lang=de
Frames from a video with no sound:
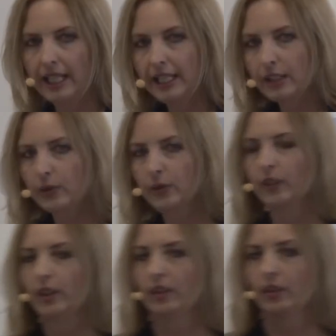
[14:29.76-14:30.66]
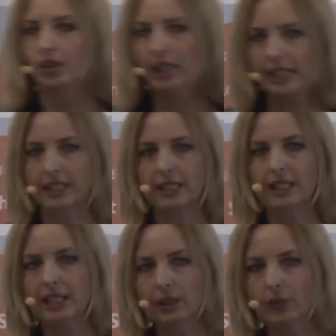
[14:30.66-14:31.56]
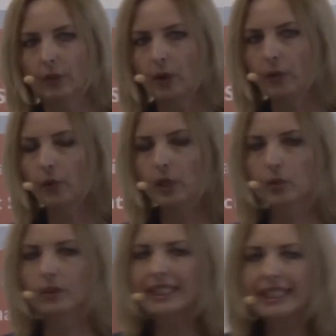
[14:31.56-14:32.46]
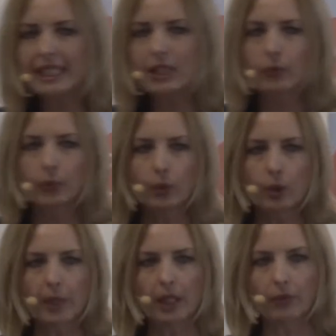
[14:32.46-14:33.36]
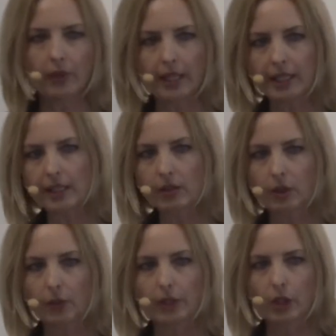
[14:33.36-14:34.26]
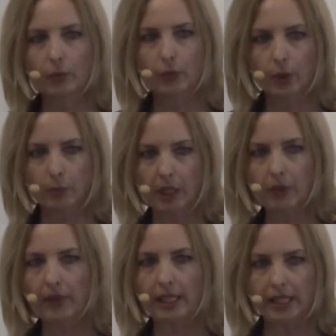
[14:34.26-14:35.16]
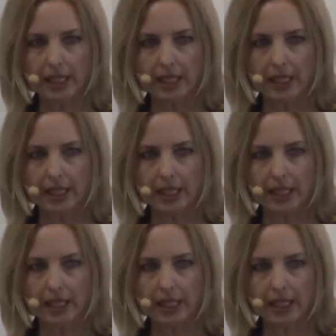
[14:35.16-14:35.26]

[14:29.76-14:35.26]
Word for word: Also Stellen Sie sich das einfach mal vor, so ein riesen Fußballfeld und auf diesem Fußballfeld,